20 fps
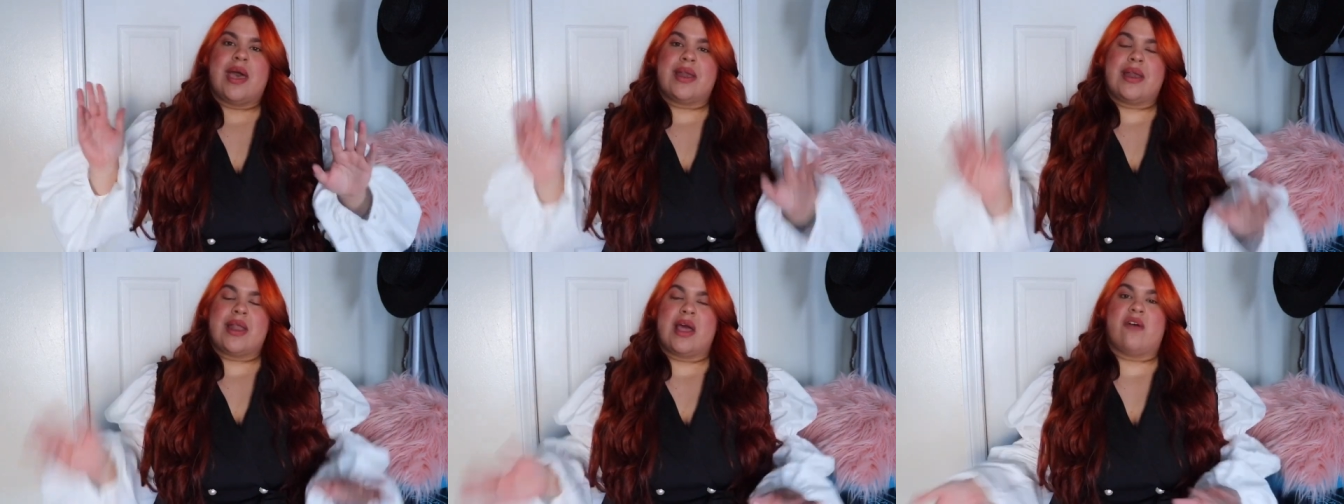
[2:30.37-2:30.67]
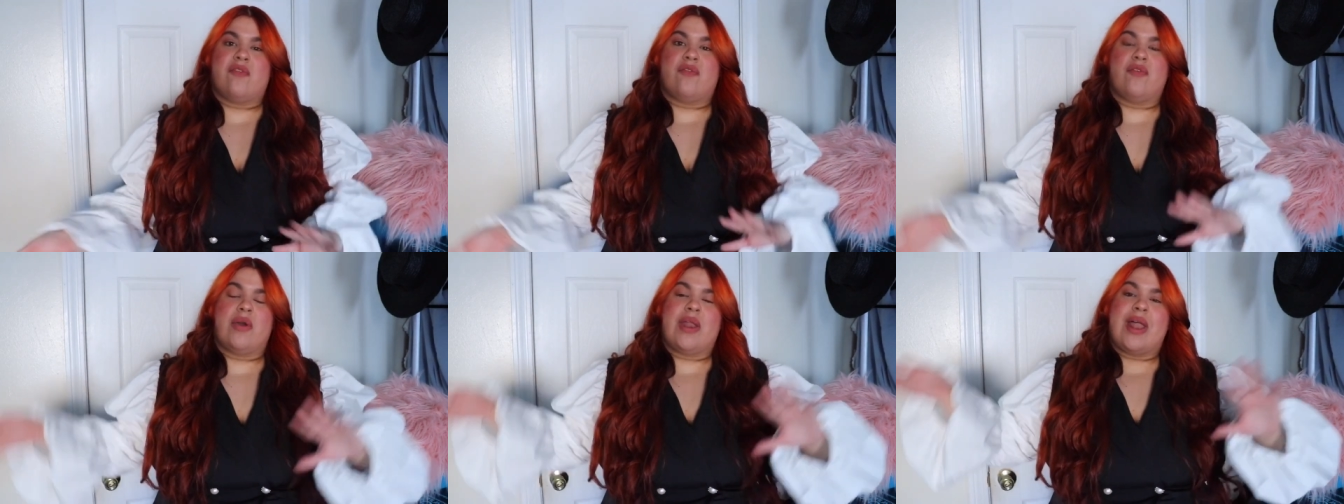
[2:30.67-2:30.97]

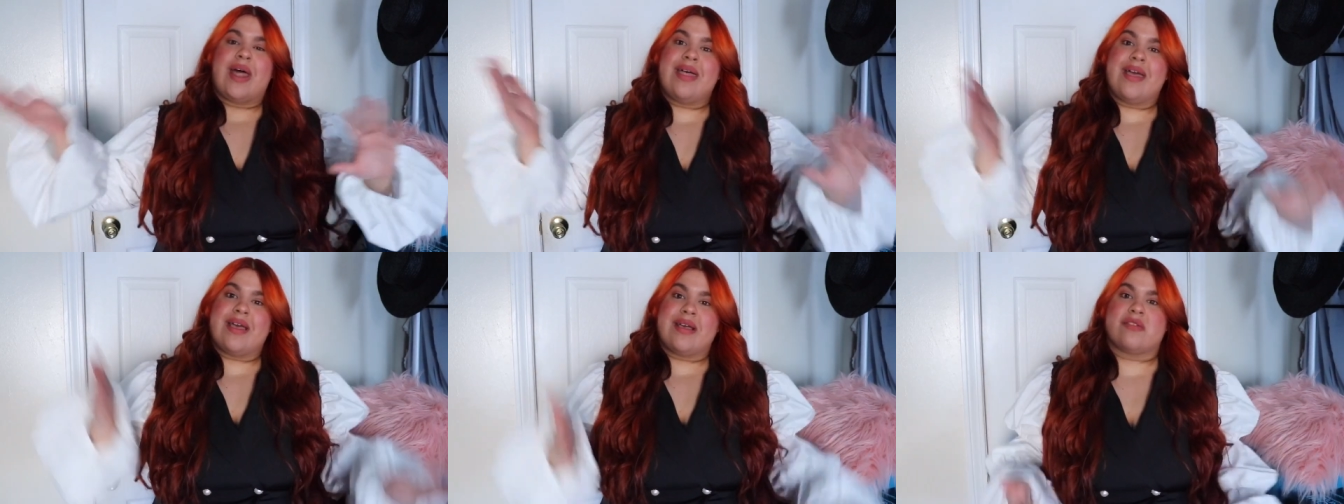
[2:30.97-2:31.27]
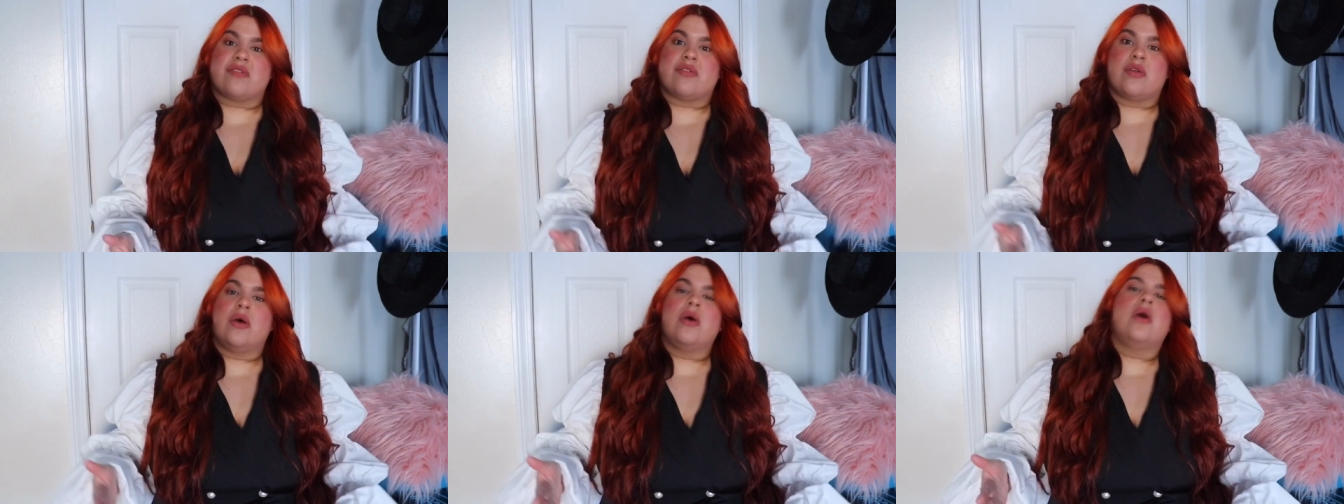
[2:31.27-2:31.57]
Nada, fuera de
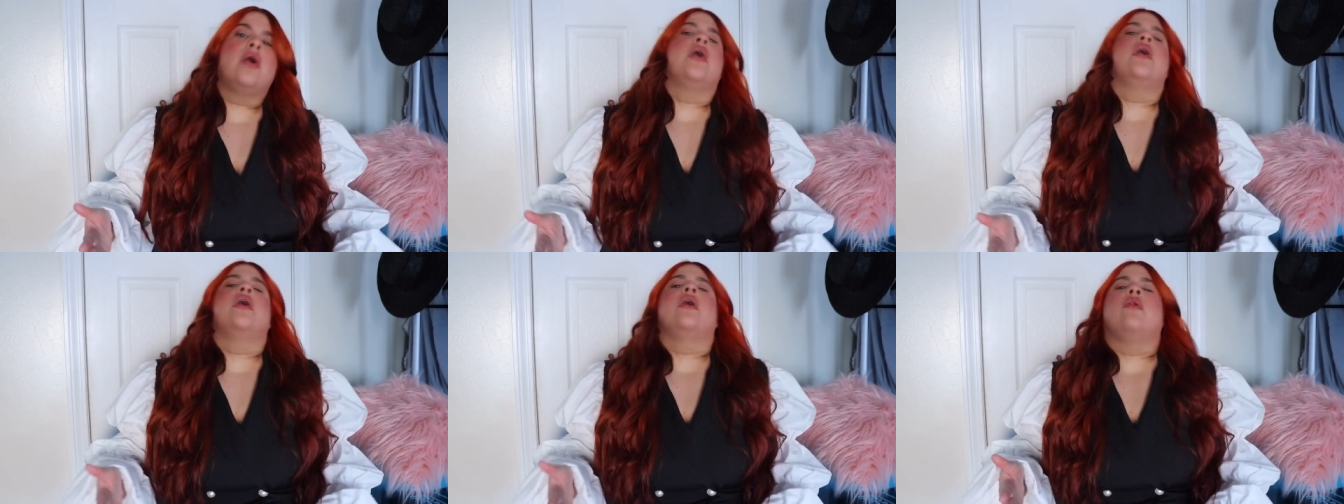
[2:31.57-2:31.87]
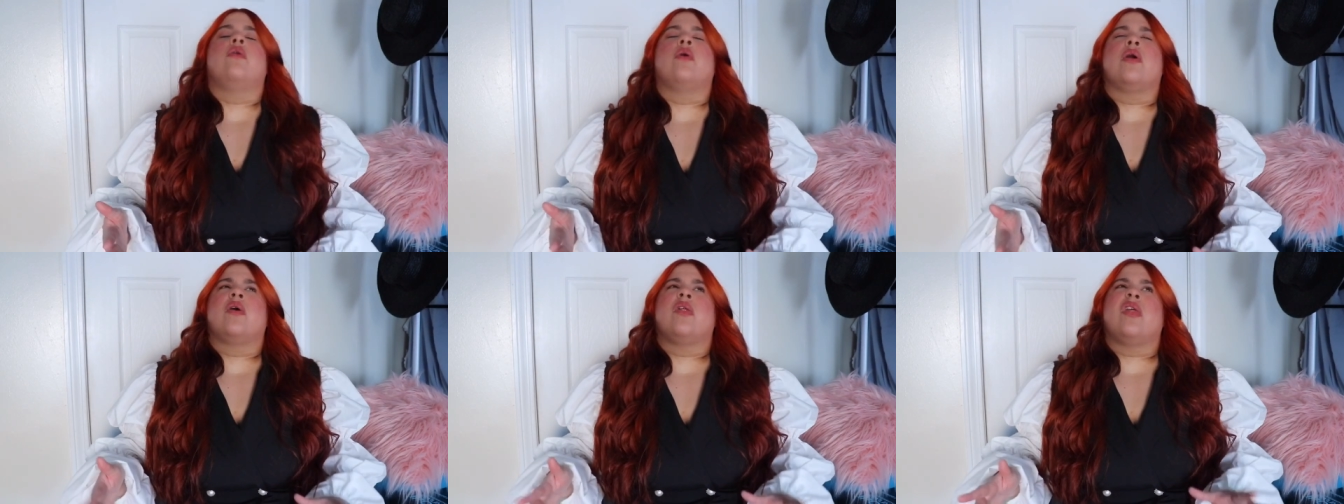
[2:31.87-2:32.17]
eso,
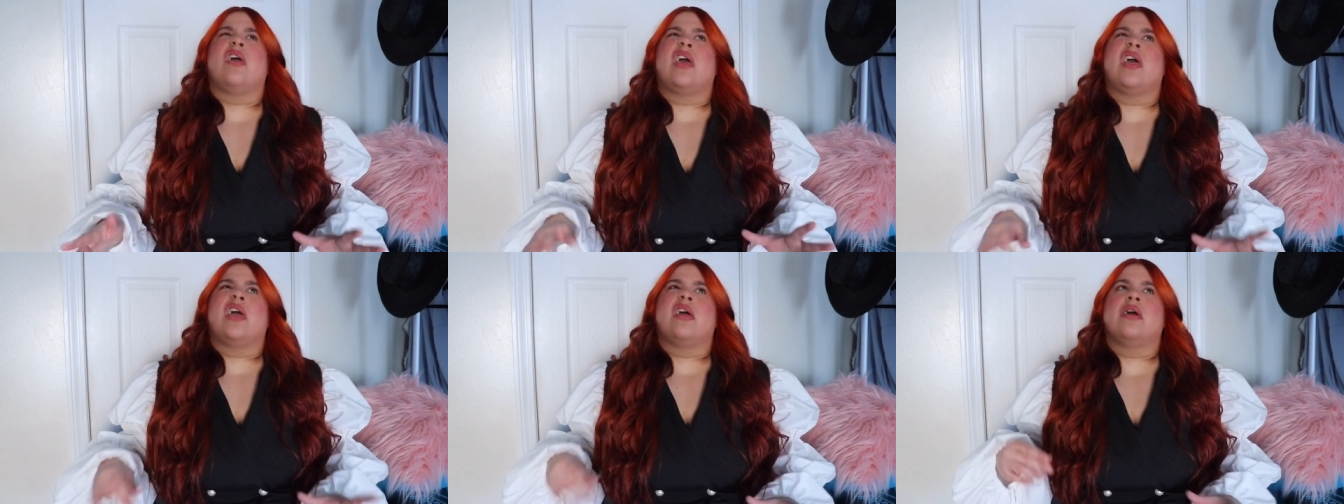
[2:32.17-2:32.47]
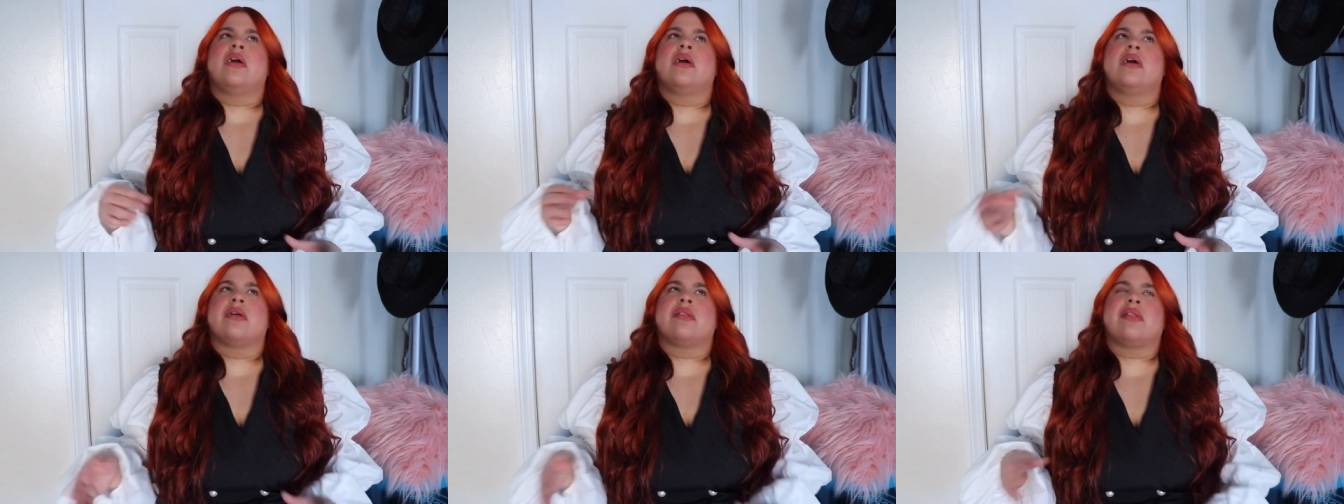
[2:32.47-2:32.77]
luego de